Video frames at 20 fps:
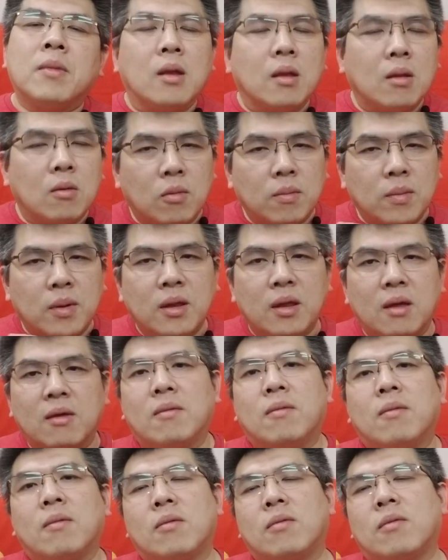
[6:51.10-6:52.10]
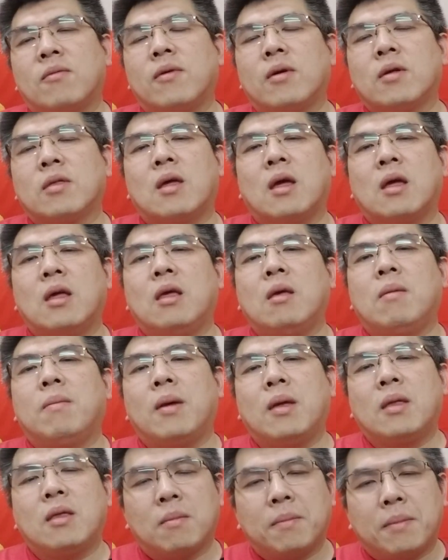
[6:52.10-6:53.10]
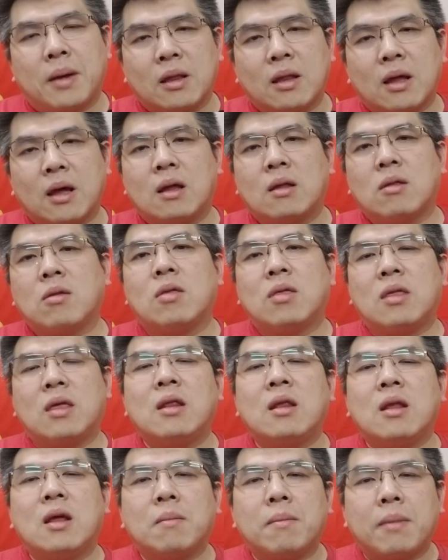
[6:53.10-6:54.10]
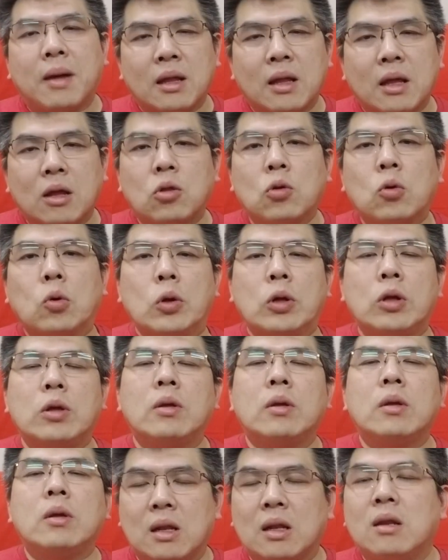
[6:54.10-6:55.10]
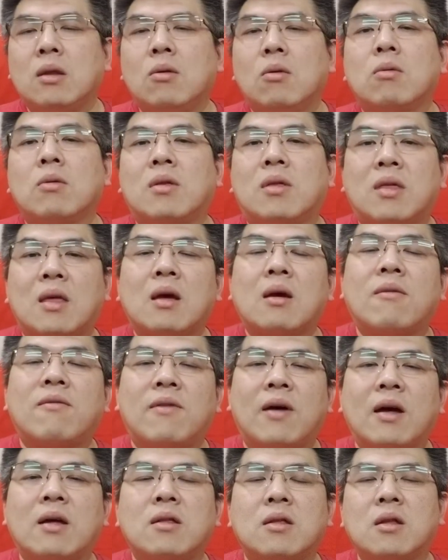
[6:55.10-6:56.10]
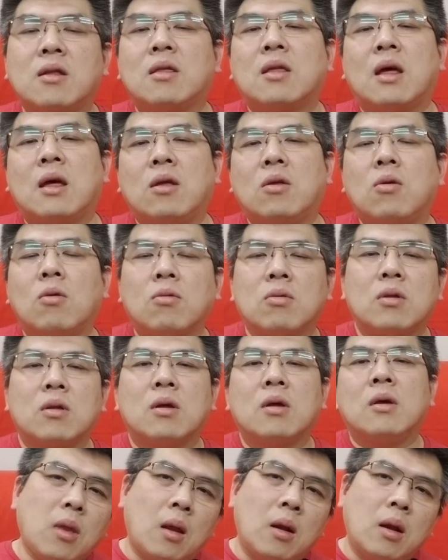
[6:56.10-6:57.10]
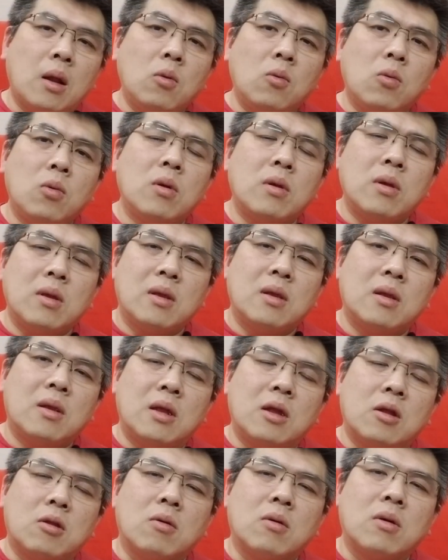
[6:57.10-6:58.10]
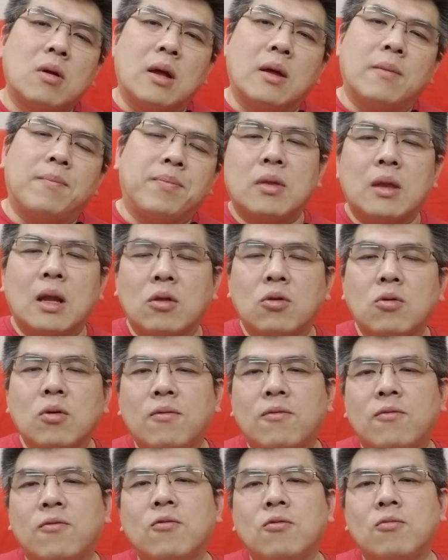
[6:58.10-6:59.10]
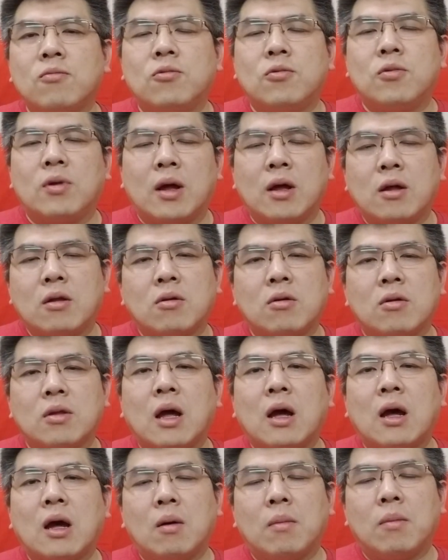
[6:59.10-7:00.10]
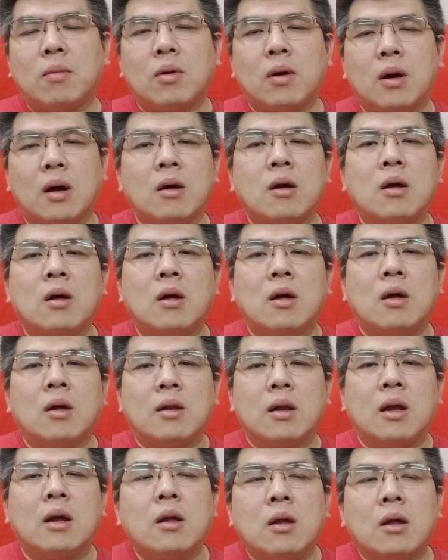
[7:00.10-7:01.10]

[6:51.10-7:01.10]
我们也放在eBay，就把它尽量把它推，用这个方式在用的。那如果你说哎，那对父母来说它好不好？那